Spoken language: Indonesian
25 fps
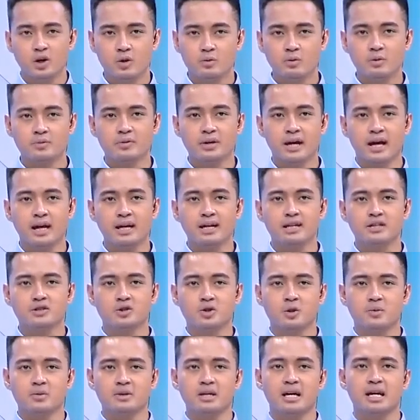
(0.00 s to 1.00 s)
Umumnya,
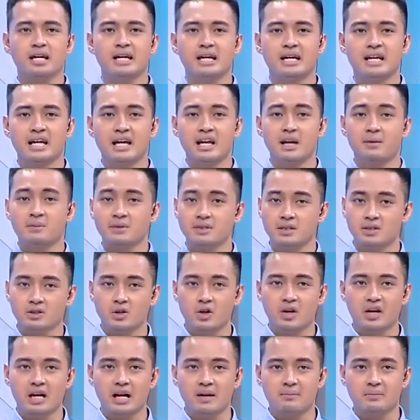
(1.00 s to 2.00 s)
insomnia yang dialami
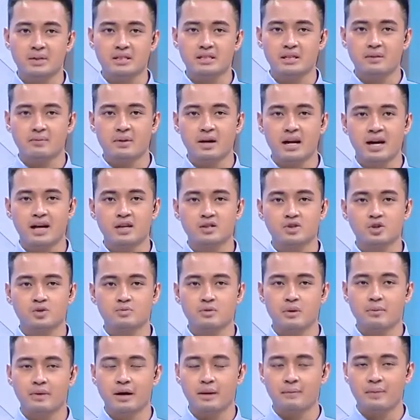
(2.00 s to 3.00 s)
seseorang bisa
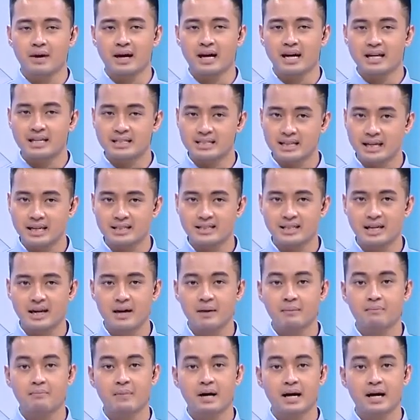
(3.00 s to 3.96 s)
berlangsung beberapa hari saja,